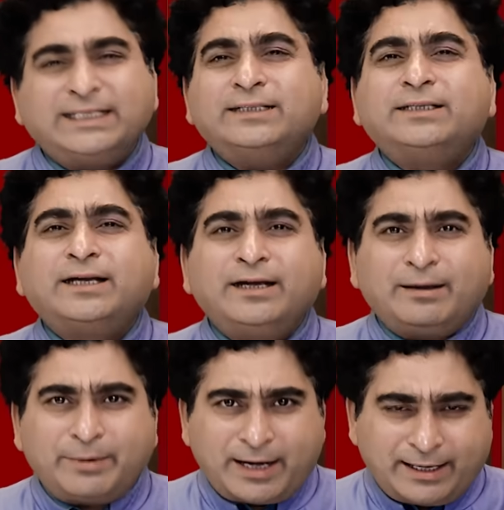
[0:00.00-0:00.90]
देखिए
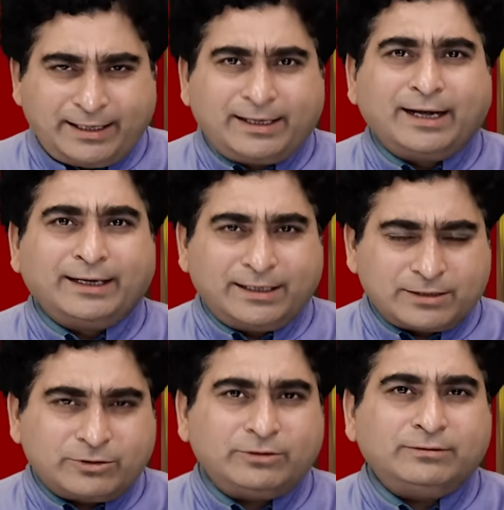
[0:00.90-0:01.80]
जहरीला बयान नहीं कहेंगे
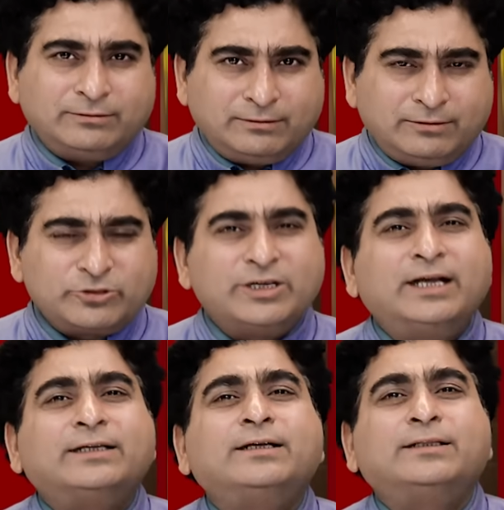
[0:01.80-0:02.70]
इसको हम्म। उसने
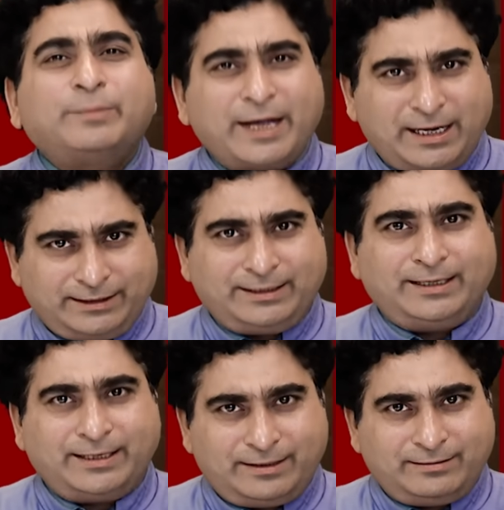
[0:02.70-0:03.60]
हकीकत बयान की
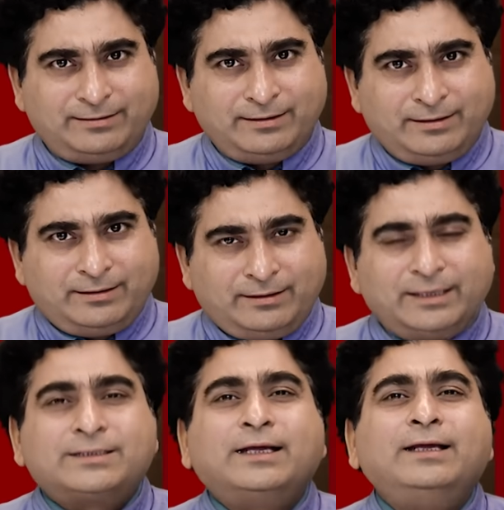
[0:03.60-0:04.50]
है हम्म।
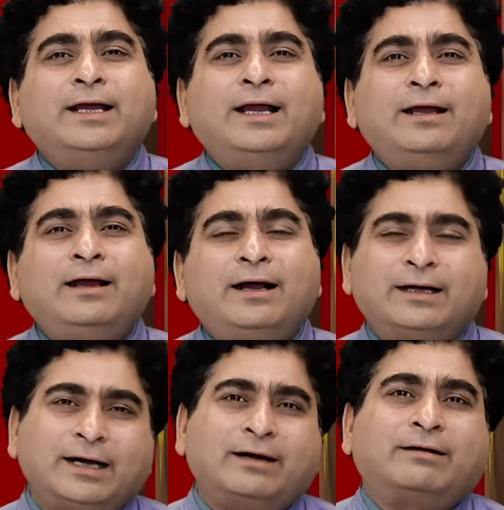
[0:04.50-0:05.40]
ये सही है
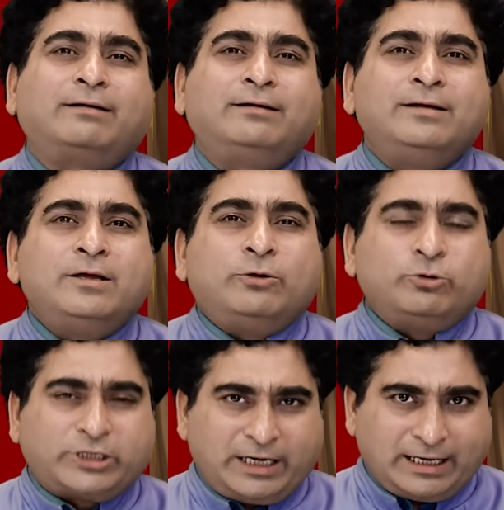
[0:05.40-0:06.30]
अगर
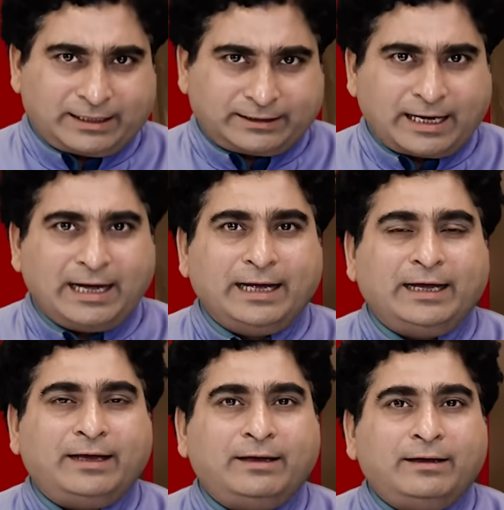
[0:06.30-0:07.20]
उसे लगता है
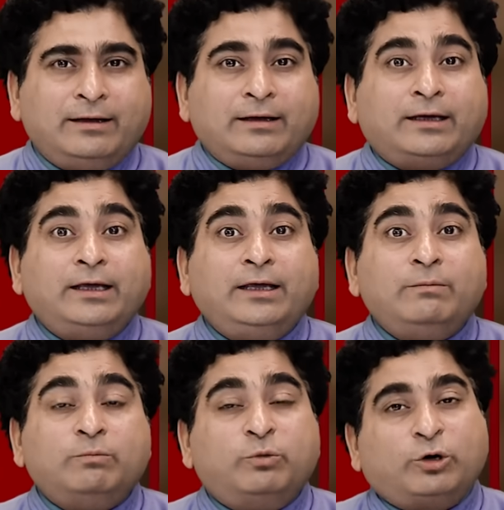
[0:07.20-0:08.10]
कि
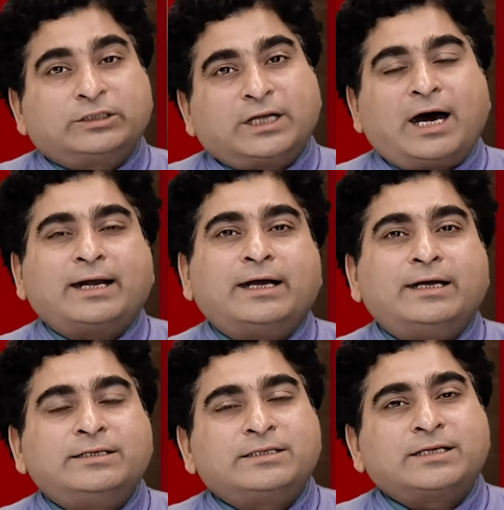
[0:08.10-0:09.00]
मुख्तार
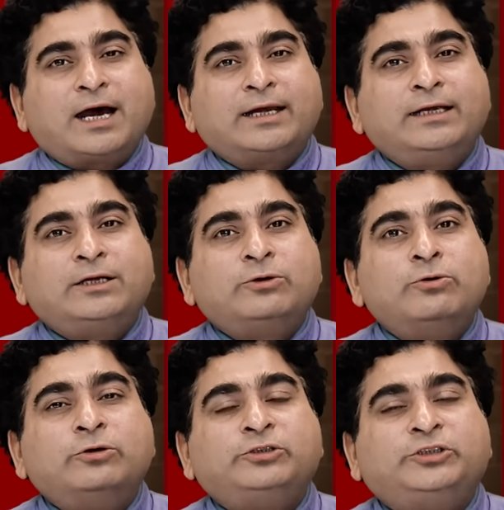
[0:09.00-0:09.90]
अंसारी
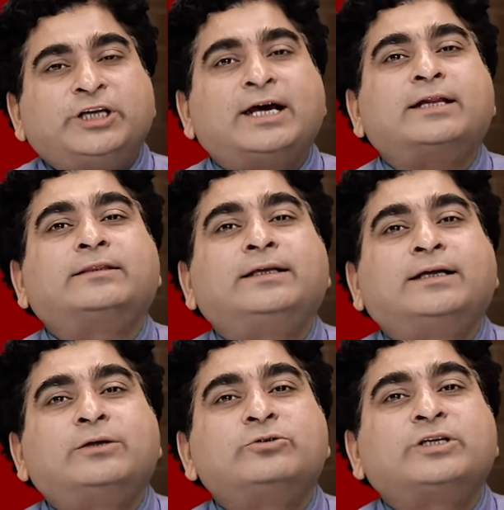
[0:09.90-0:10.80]
को जहर
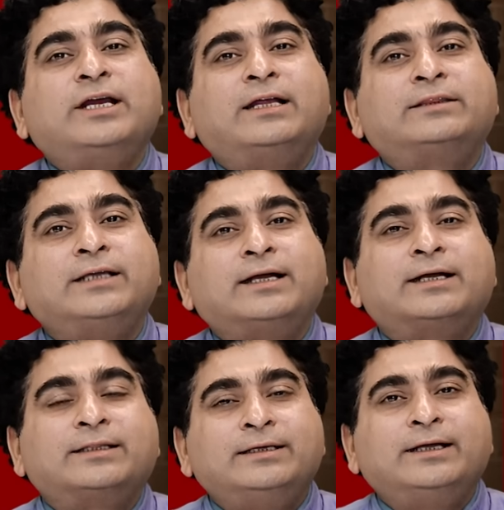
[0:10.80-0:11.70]
देकर उसकी हत्या
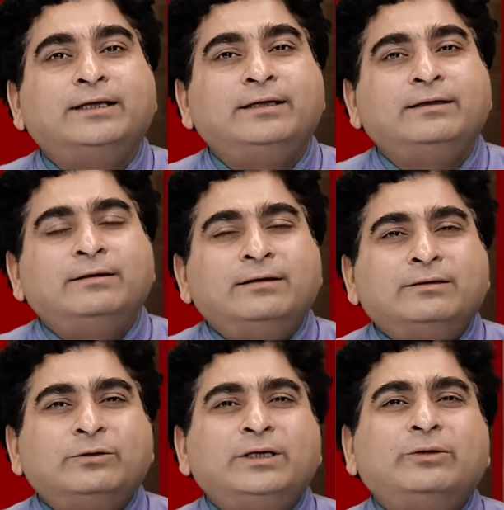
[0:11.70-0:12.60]
कर दी गई
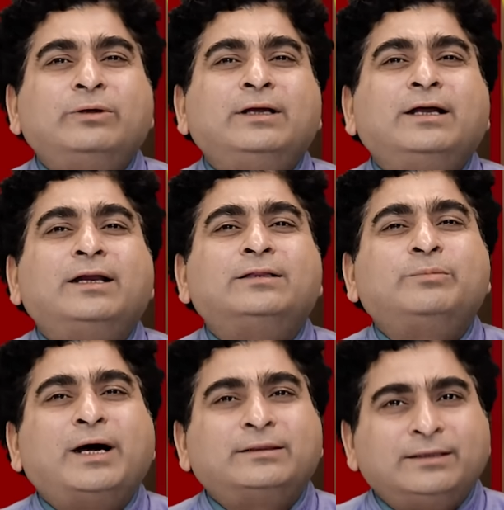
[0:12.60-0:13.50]
तो ये कोई गलत
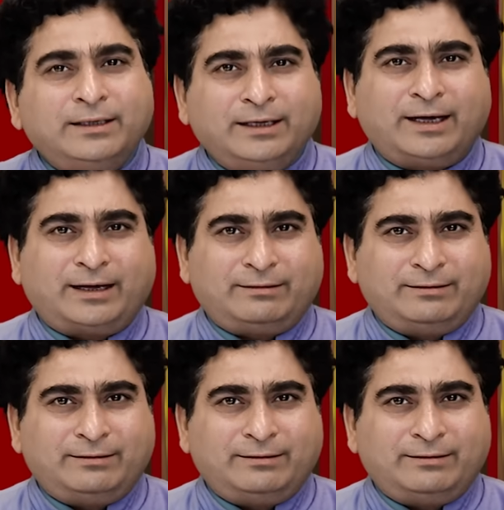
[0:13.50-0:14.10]
बात नहीं है